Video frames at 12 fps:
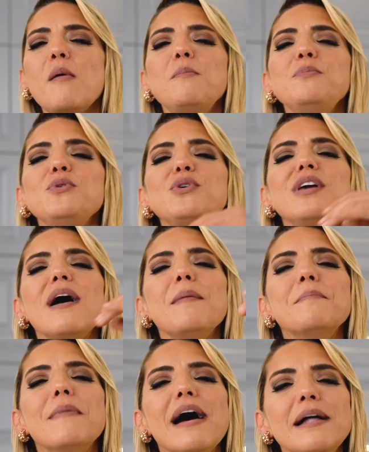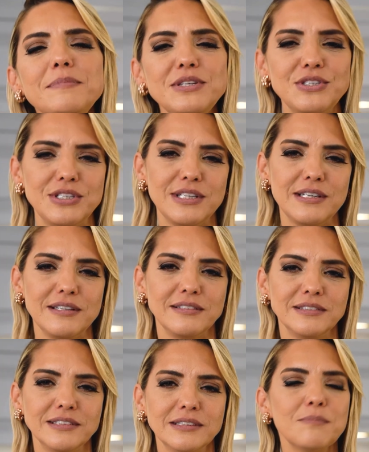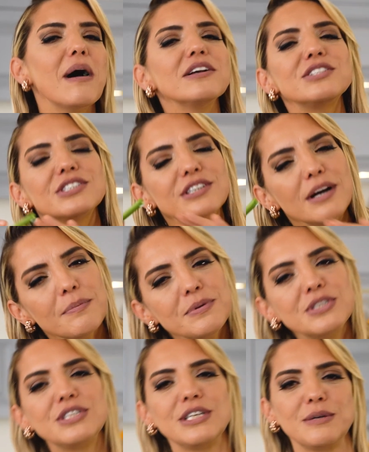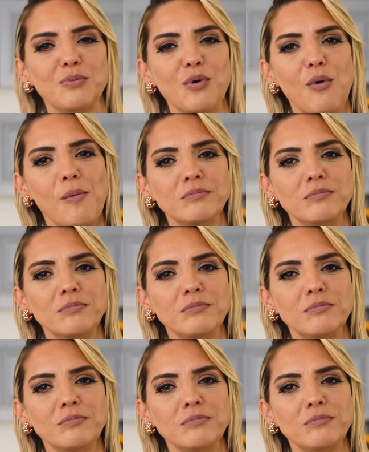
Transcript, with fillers: Mükemmel bir şey. Başka bir şey bu.